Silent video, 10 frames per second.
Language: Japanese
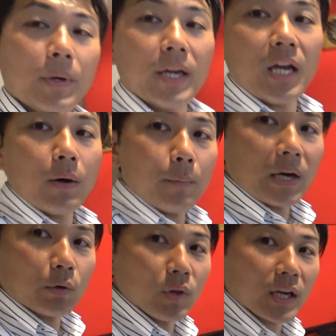まあ、部屋は
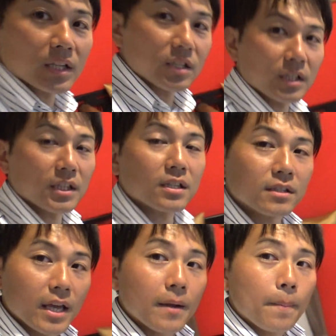まこんな感じで
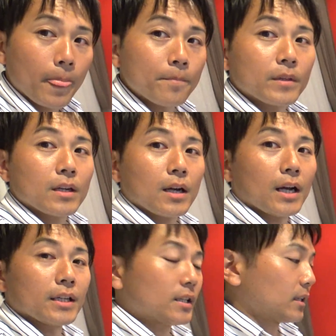すね
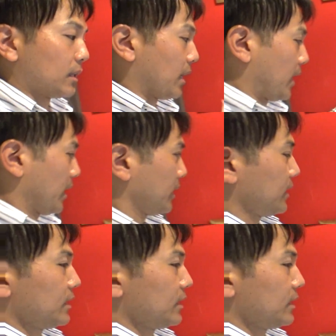入って